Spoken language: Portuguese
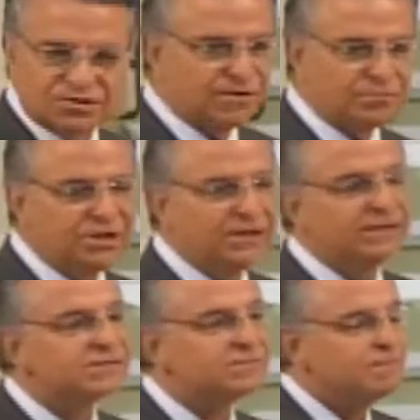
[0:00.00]
acabam as
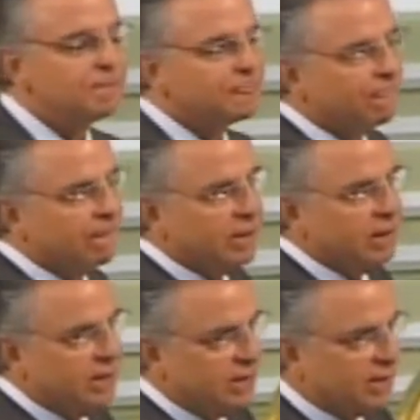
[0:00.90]
famílias.
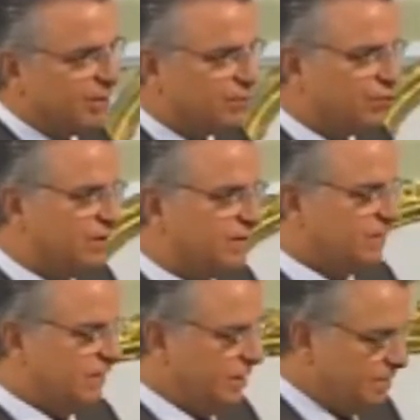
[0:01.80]
E a
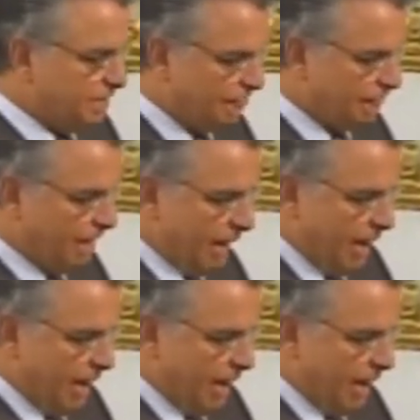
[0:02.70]
pessoa diz assim: